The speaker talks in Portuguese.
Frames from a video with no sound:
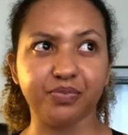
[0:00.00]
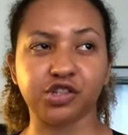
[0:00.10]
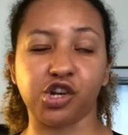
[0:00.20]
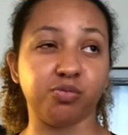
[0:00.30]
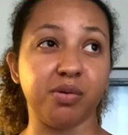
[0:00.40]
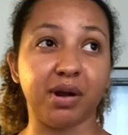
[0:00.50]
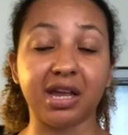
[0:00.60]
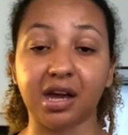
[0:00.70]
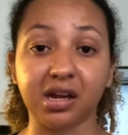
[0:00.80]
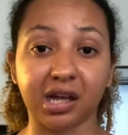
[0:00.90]
já não lembro em
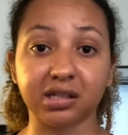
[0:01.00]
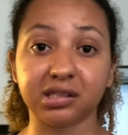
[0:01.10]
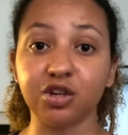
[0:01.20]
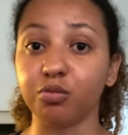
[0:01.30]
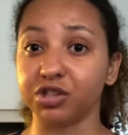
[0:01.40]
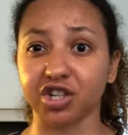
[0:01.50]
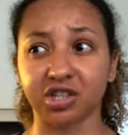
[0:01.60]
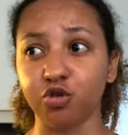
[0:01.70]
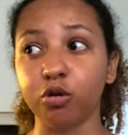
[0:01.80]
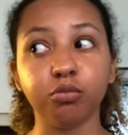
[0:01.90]
que ano é que ela saiu, mas já
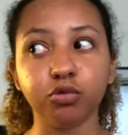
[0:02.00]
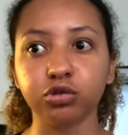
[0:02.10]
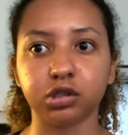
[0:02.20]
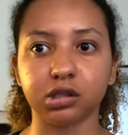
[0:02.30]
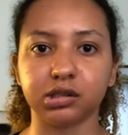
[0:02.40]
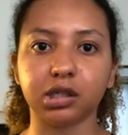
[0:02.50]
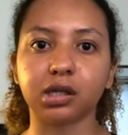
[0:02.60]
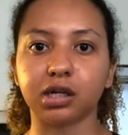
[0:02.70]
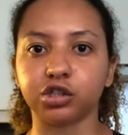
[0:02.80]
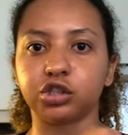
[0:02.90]
saiu há muitos anos
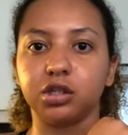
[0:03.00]
atrás,